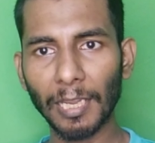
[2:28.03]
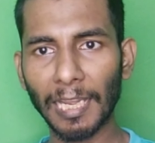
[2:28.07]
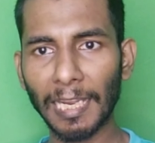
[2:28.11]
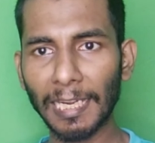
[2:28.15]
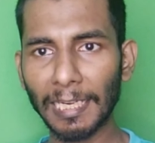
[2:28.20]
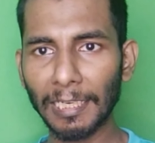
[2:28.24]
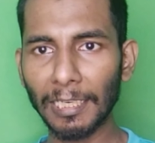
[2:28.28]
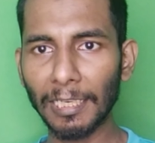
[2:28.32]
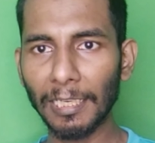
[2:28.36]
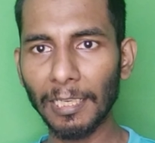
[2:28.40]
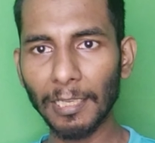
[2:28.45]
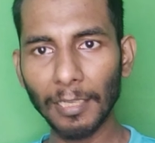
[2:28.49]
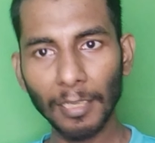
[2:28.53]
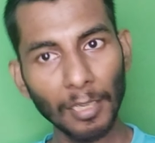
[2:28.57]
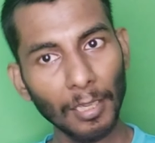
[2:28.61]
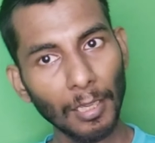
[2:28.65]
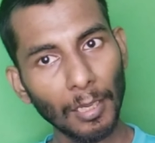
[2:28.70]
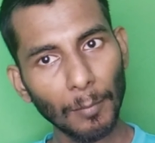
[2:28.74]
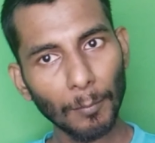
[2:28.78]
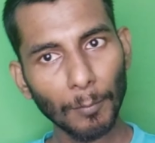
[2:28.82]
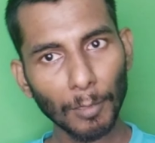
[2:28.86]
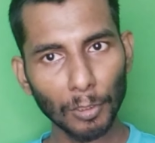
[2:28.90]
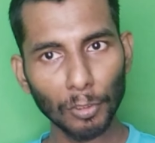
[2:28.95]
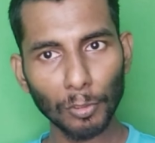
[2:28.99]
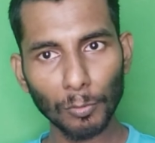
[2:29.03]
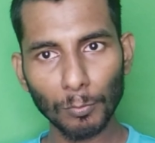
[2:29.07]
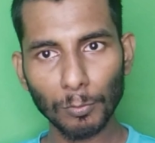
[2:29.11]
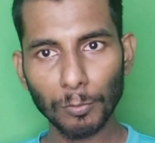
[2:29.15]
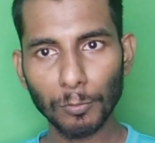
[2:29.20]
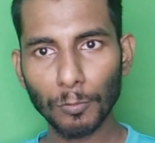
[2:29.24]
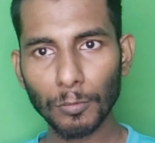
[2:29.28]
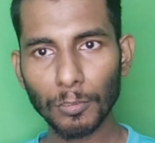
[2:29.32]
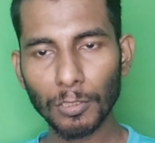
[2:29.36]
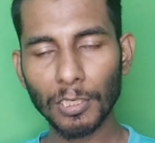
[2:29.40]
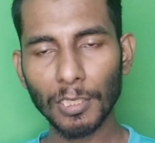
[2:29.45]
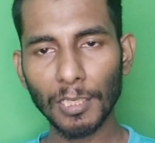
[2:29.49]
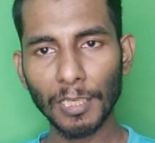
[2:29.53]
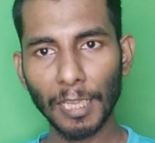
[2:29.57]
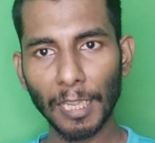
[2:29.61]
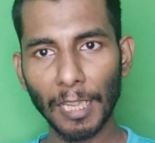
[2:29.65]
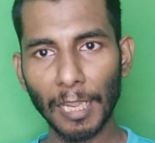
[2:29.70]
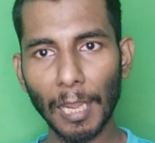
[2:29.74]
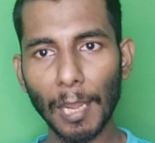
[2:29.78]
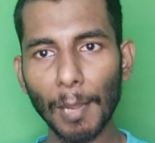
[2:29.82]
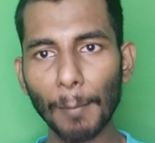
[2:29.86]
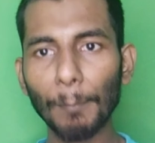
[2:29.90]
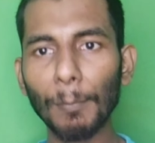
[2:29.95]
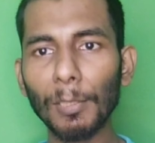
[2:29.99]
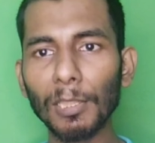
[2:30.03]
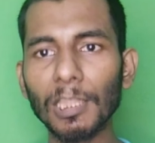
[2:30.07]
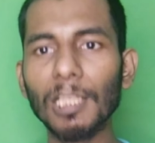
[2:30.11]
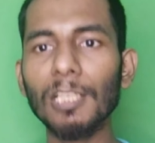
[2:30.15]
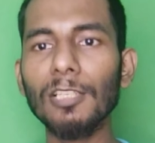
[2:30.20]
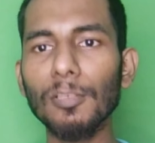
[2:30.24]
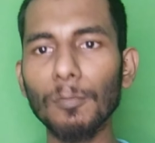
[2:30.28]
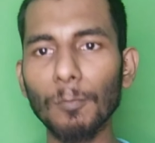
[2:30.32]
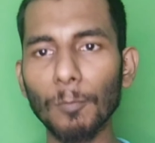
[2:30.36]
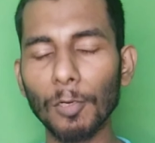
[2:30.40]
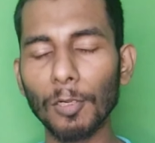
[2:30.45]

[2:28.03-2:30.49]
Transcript: ஆண்டி மற்றும் சுஷ்டிங்க ஐம்பத்தஞ்சு